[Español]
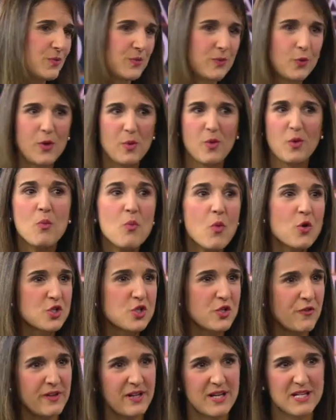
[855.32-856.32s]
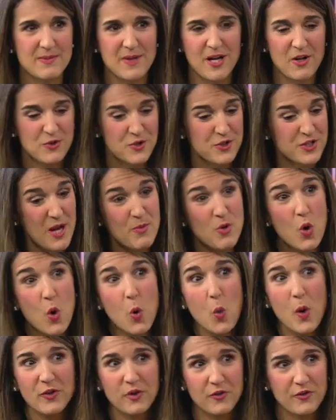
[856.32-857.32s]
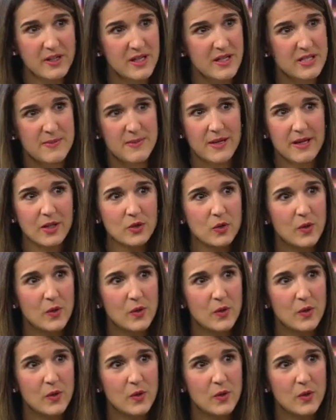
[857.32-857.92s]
tuvimos muchos fines de semana, nosotros llevamos cuatro fines de semana